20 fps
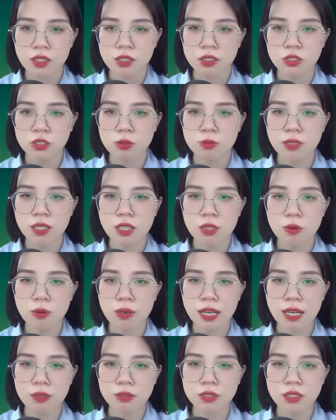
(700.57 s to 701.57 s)
Dùng lời của
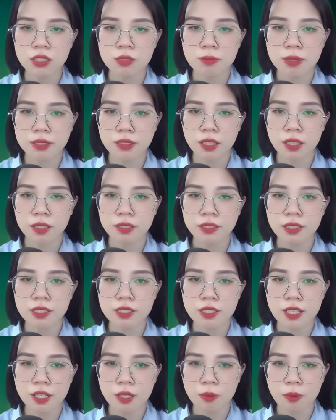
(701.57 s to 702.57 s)
lão tử mà nói thì
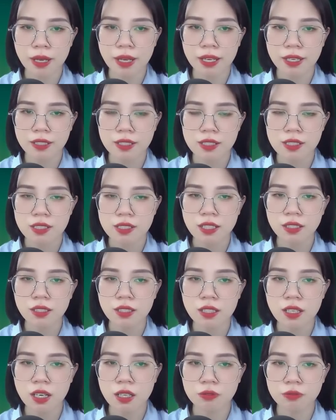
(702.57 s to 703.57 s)
trẻ khỏe, rất
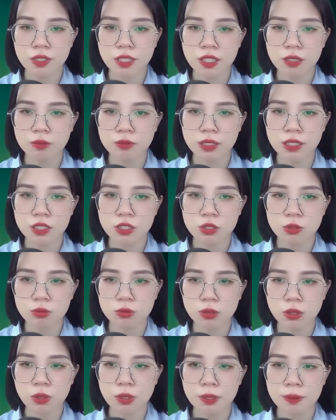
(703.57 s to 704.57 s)
thích hợp với công ty chúng
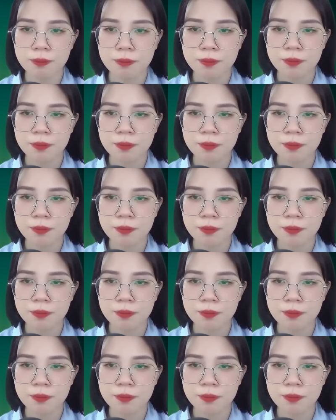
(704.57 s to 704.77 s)
tôi.